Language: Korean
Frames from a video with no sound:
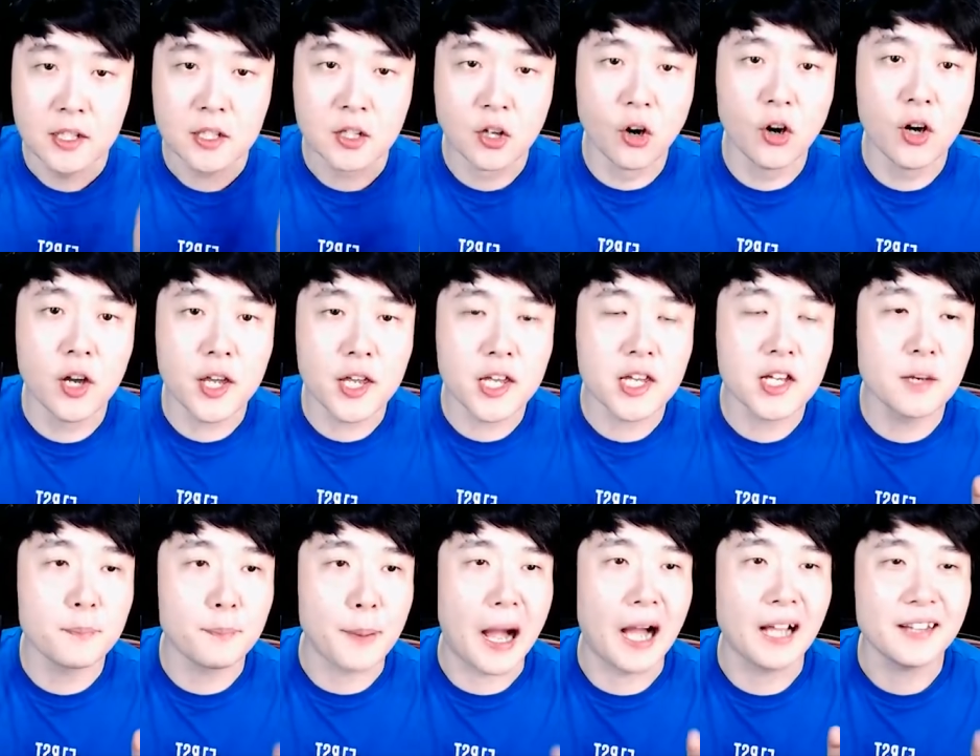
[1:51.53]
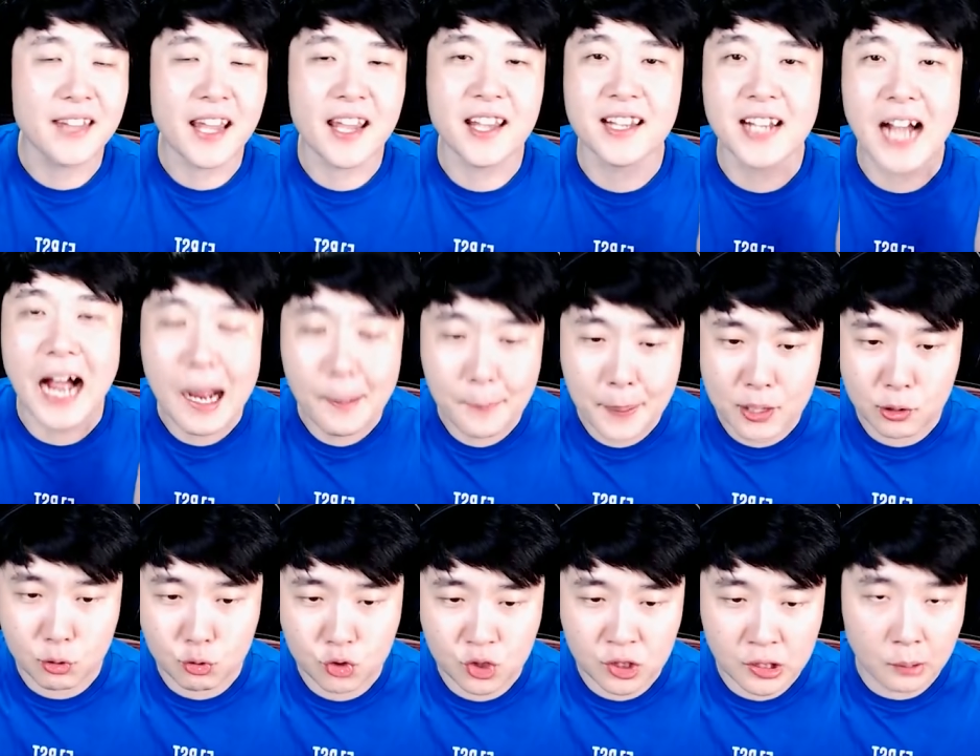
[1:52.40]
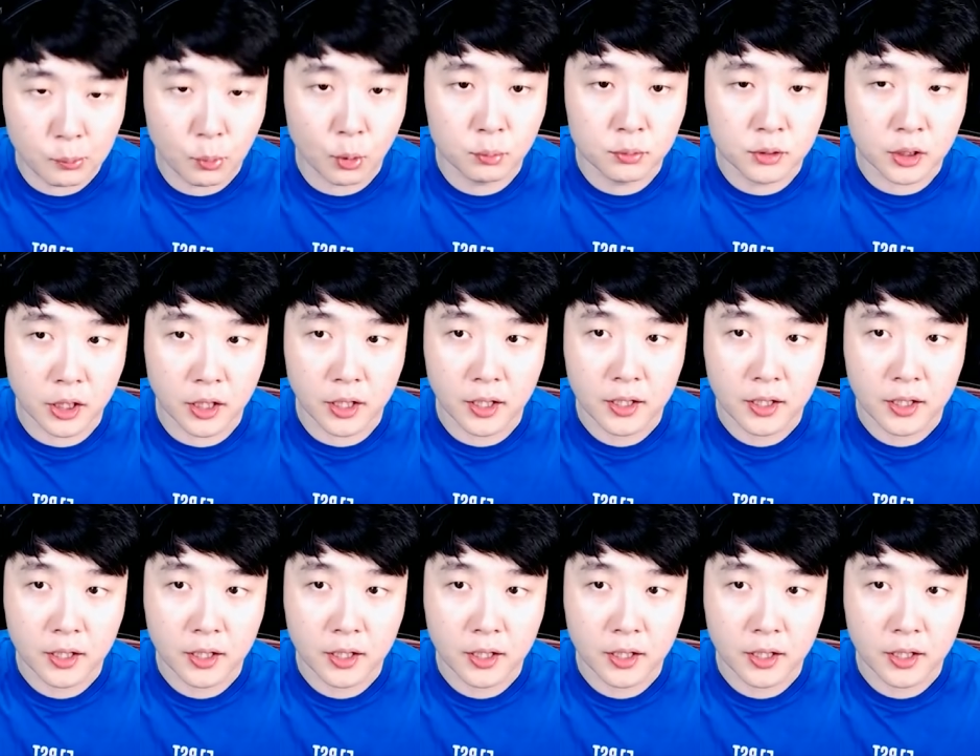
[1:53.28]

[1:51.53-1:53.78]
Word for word: 거의 이거 바다의 깡패 수준이라고 보면 돼.